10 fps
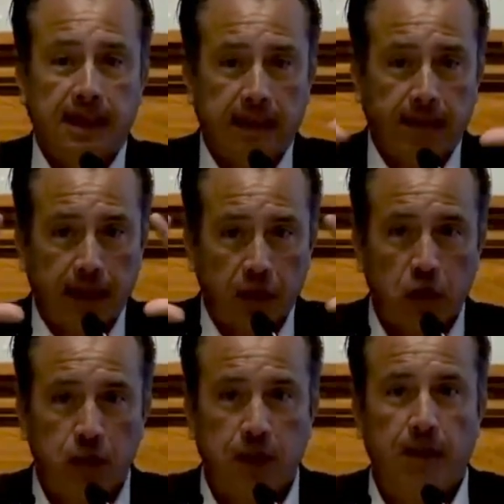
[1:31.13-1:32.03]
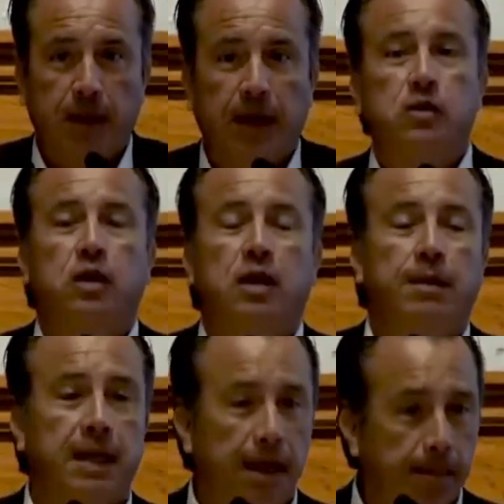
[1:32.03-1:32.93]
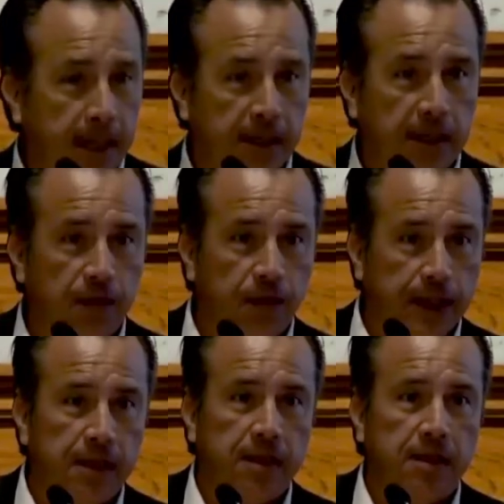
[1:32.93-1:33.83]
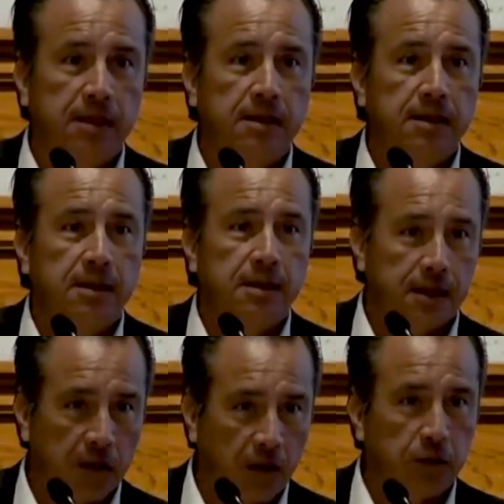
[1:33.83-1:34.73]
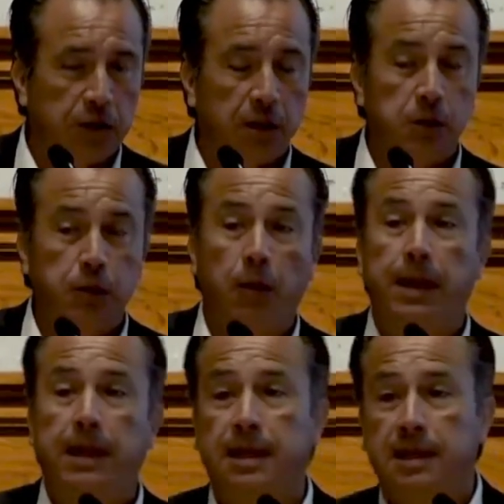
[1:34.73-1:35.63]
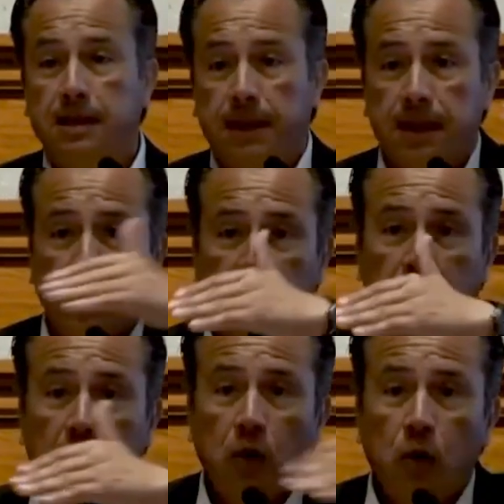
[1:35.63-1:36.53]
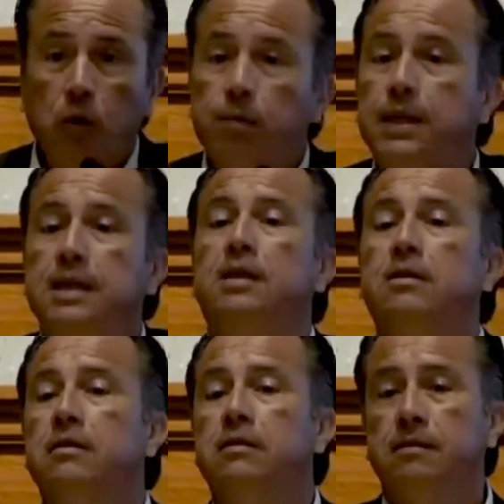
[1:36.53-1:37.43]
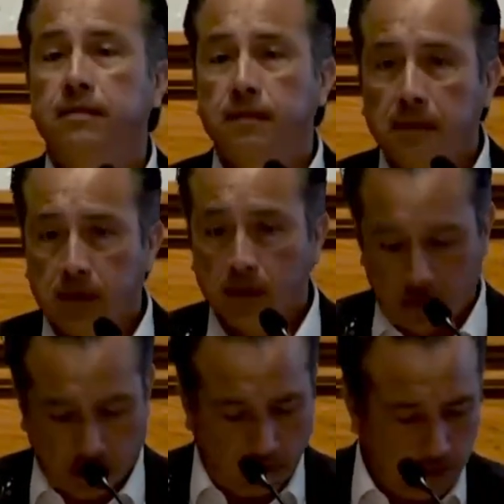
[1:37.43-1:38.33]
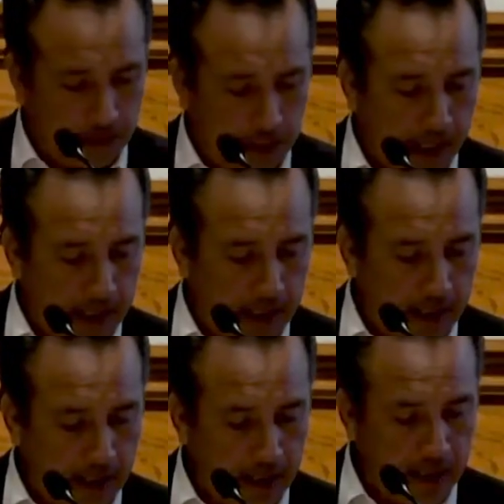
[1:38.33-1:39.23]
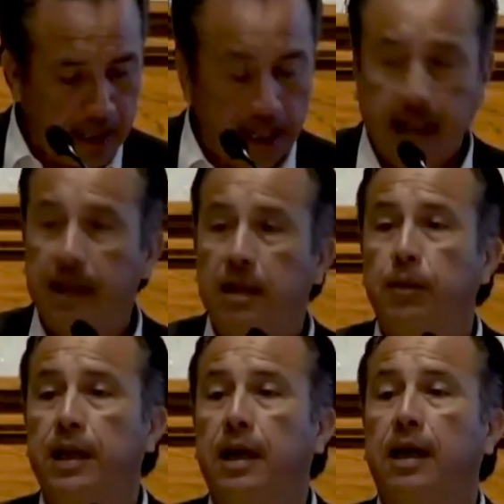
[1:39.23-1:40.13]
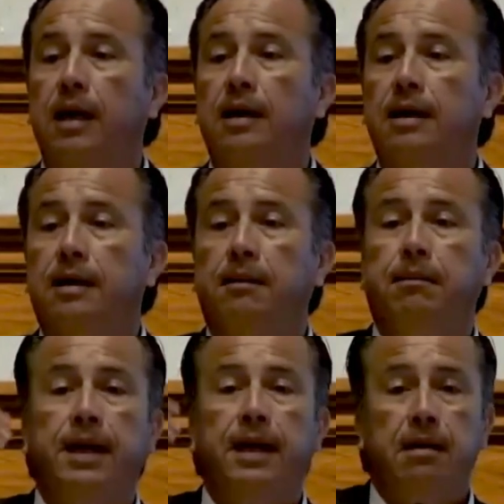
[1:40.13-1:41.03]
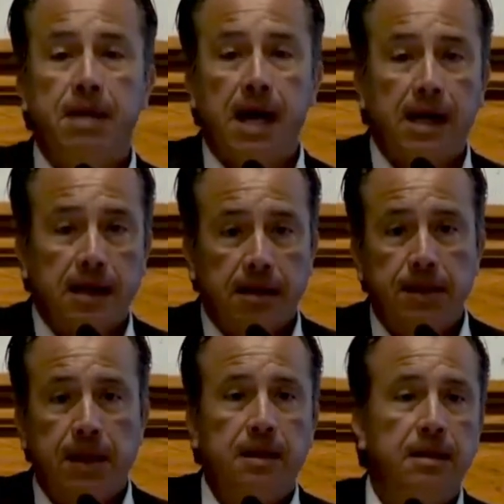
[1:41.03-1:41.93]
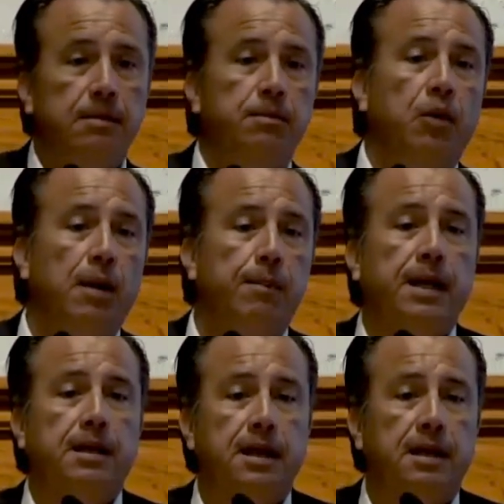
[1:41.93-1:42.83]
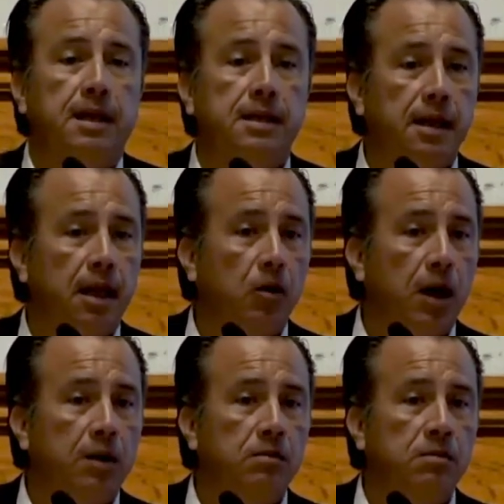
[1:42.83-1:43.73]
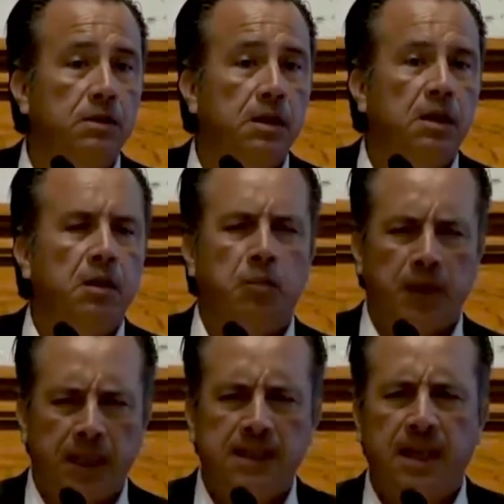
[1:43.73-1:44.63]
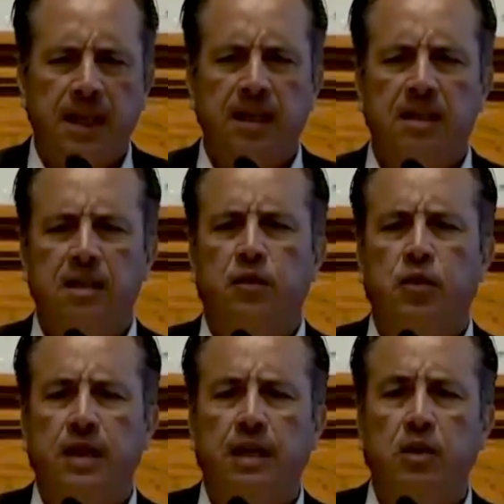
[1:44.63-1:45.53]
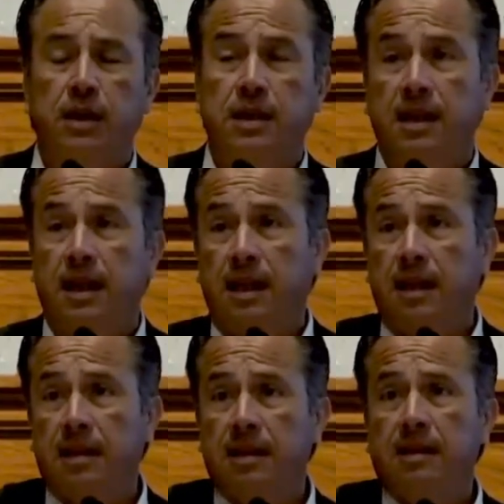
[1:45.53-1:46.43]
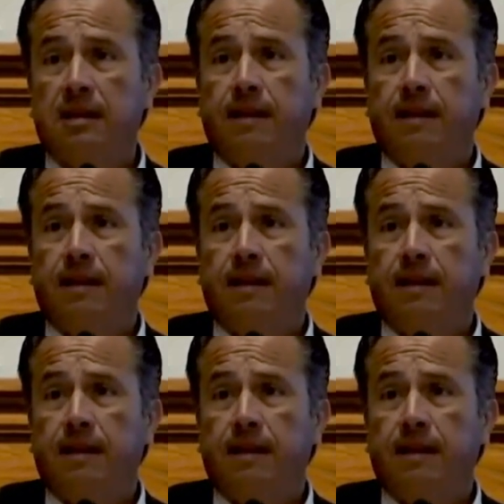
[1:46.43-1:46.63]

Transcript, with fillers: que quizá varios observaron solamente la parte de enfrente, creo que la mostramos, pero la parte de atrás va a tener un pasillo para que la gente pueda ver el mar también por la parte de atrás del acuario, pueda estar disfrutando, va a tener